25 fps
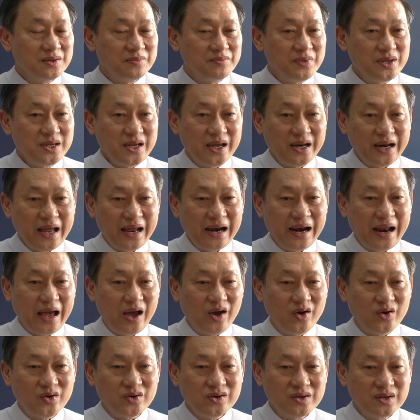มิฉะนั้นแล้
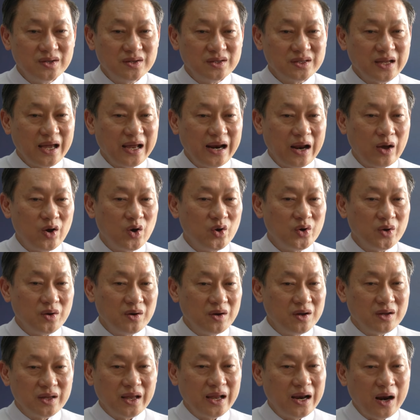วถ้าเรา
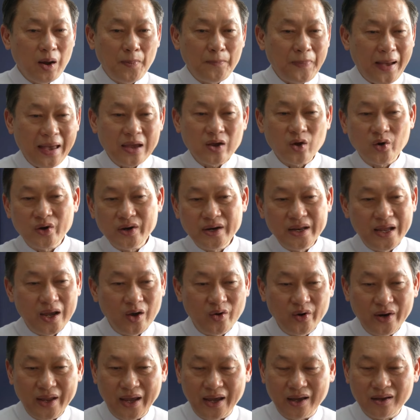ถ้าเราไปคนเดีย
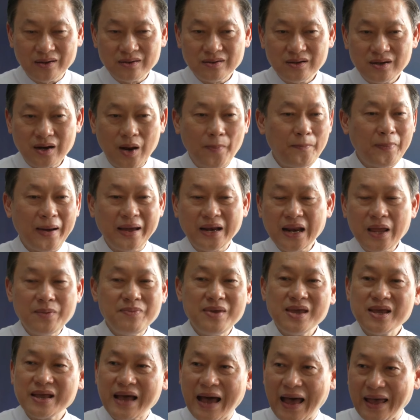วเนี่ย เราไปได้
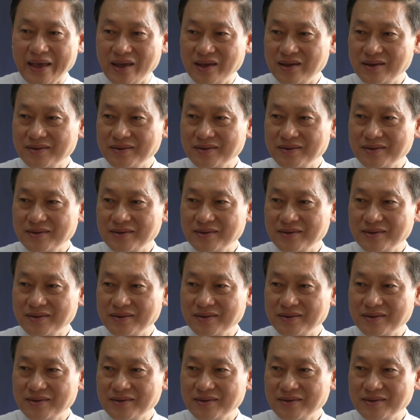ไม่ไกล